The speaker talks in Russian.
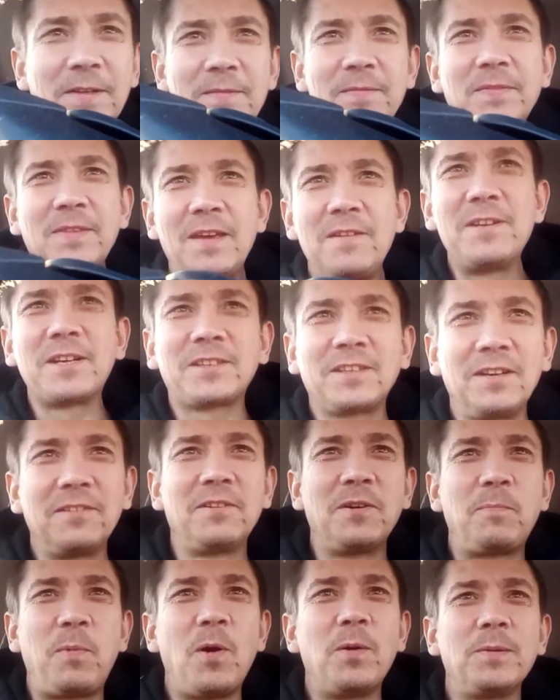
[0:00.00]
Наверное,
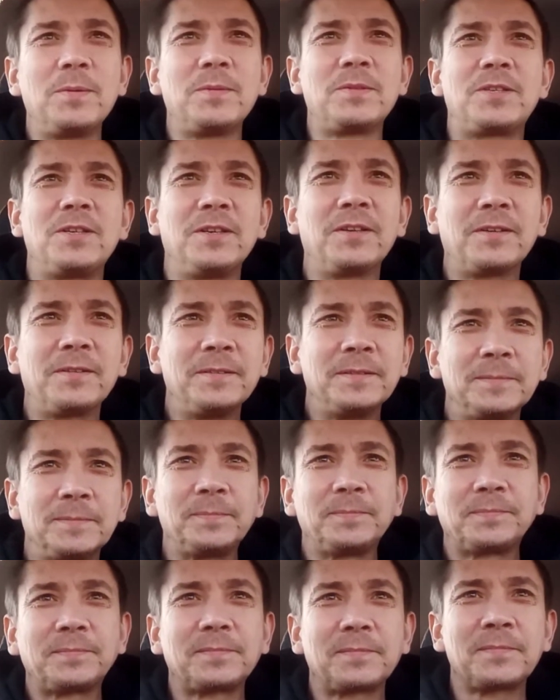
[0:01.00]
вы помните,
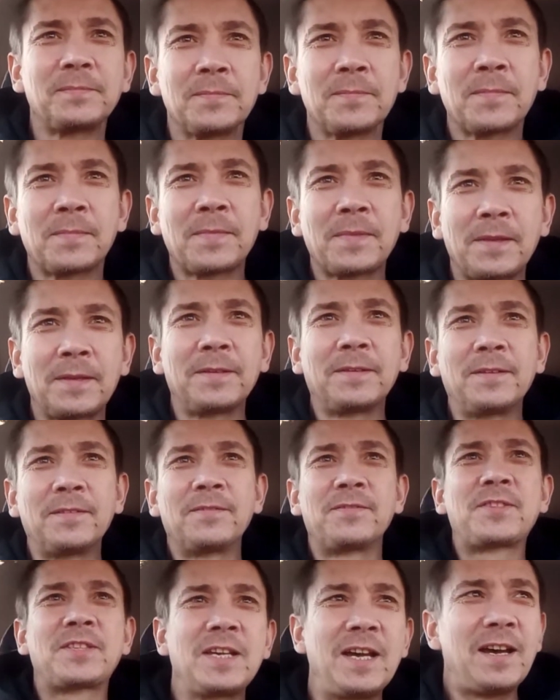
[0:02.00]

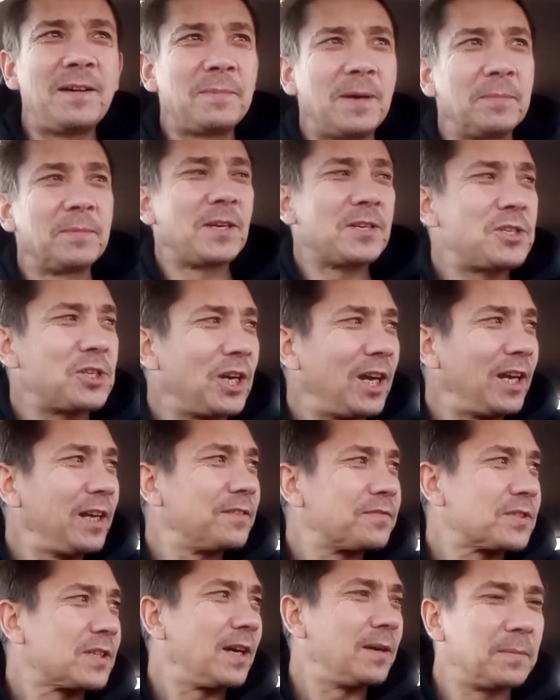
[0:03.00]
в самом начале, в
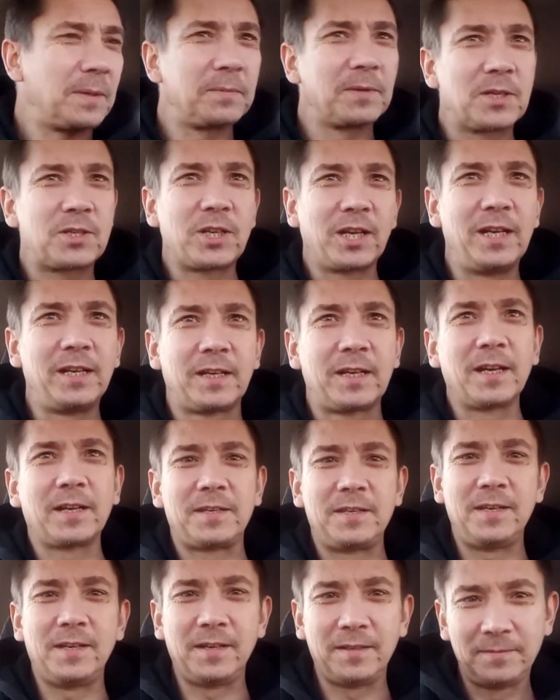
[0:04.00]
самом начале, как
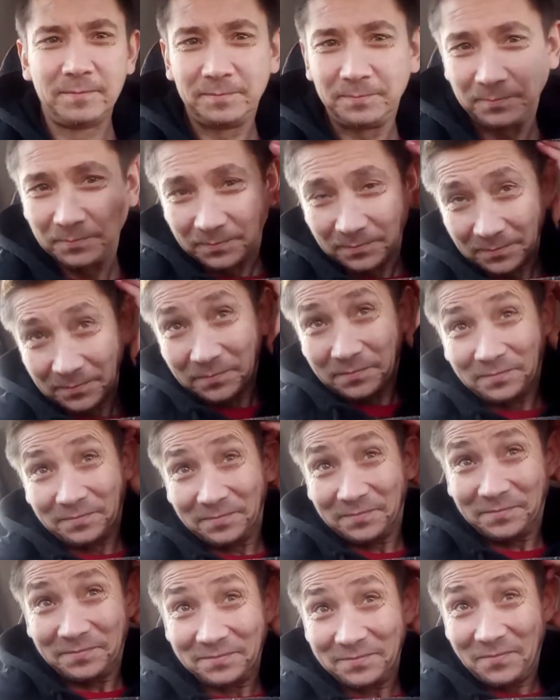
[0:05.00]
я,
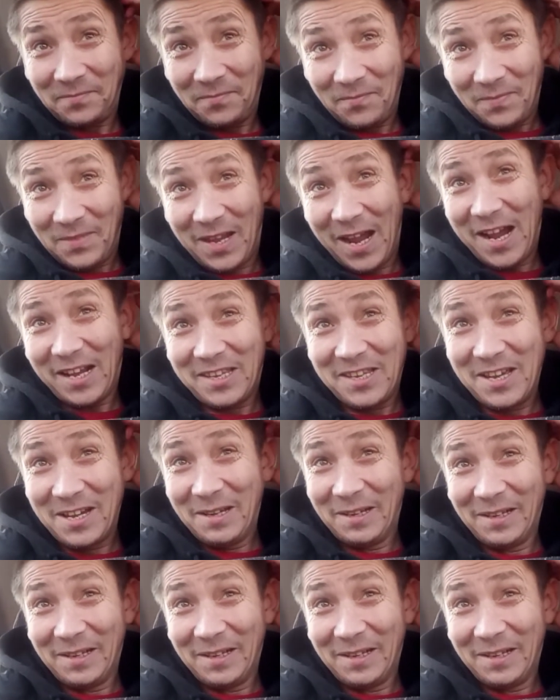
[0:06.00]
как я